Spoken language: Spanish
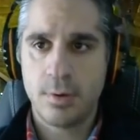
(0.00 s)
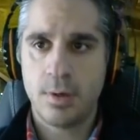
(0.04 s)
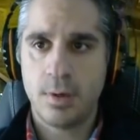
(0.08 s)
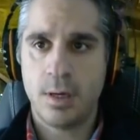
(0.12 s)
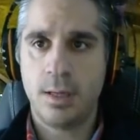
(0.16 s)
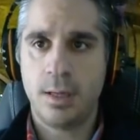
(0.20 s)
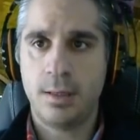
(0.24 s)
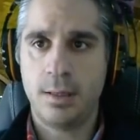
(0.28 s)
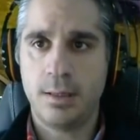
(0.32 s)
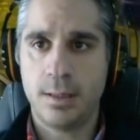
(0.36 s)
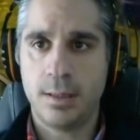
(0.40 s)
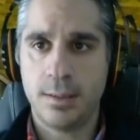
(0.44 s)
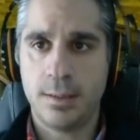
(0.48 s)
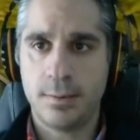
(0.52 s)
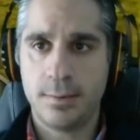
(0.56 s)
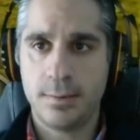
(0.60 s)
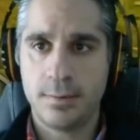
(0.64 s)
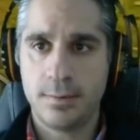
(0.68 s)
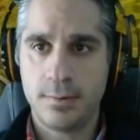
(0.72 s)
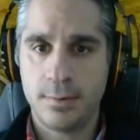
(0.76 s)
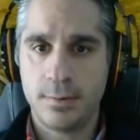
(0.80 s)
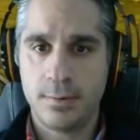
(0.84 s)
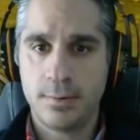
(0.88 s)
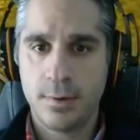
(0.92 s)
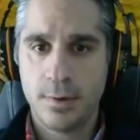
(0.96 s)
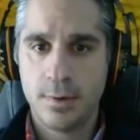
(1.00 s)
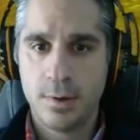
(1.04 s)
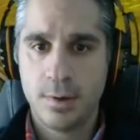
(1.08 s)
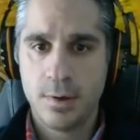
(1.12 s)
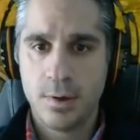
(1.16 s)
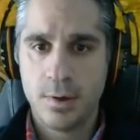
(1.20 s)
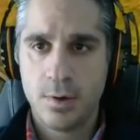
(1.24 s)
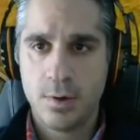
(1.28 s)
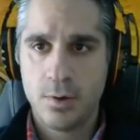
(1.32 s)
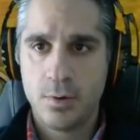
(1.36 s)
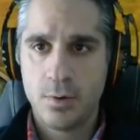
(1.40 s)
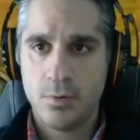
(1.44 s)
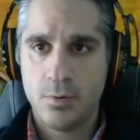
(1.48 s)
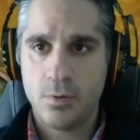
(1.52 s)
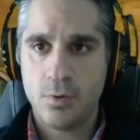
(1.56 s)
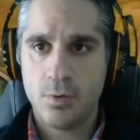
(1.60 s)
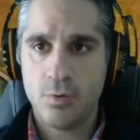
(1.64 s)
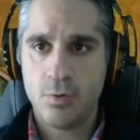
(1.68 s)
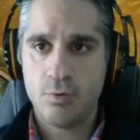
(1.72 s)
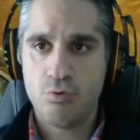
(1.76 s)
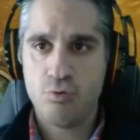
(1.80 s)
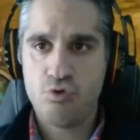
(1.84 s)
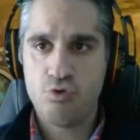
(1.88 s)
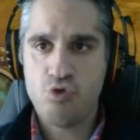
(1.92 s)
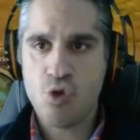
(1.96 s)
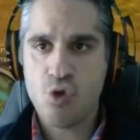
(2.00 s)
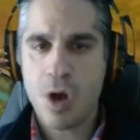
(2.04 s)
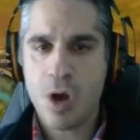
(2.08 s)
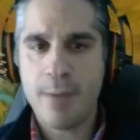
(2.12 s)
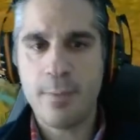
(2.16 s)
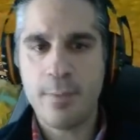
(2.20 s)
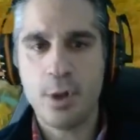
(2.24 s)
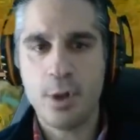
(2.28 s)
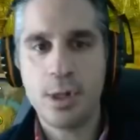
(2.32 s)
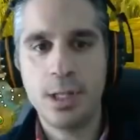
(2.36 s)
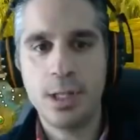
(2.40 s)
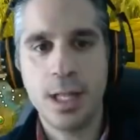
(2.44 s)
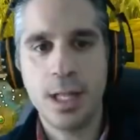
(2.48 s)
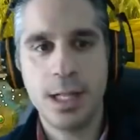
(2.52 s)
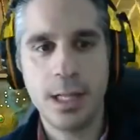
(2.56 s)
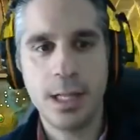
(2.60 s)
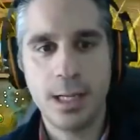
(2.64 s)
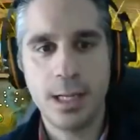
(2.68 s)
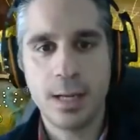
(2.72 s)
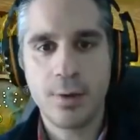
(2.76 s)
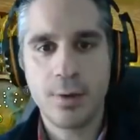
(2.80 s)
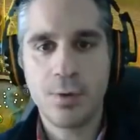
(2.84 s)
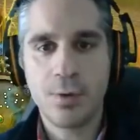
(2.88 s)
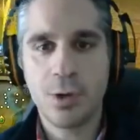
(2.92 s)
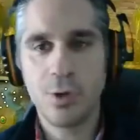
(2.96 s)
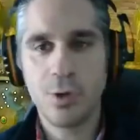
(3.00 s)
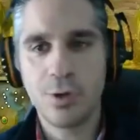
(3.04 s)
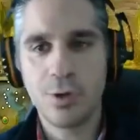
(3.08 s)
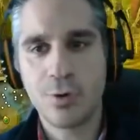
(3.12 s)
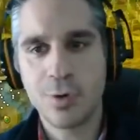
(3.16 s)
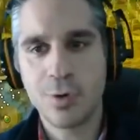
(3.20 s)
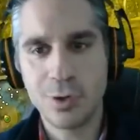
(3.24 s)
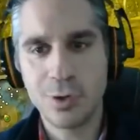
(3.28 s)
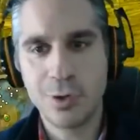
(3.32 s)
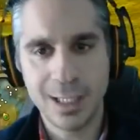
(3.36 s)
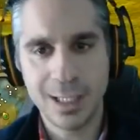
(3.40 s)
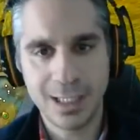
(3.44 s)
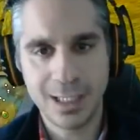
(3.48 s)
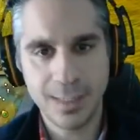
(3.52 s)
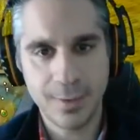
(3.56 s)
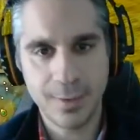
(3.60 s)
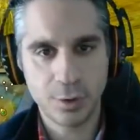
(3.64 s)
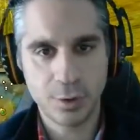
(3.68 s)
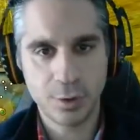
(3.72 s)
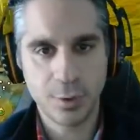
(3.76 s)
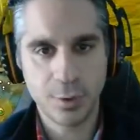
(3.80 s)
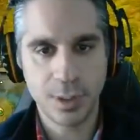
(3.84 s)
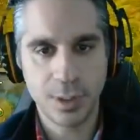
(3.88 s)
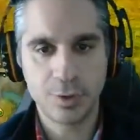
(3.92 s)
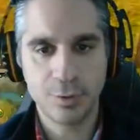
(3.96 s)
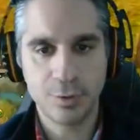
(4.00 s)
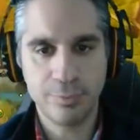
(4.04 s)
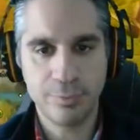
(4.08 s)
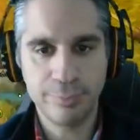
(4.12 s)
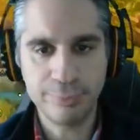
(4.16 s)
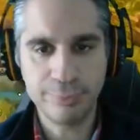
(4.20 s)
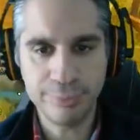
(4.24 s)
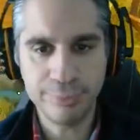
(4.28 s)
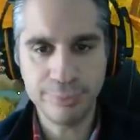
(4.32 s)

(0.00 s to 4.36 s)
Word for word: Ahí está. No ha cambiado ni nada, N. Cuando, cuando le activa todo esto.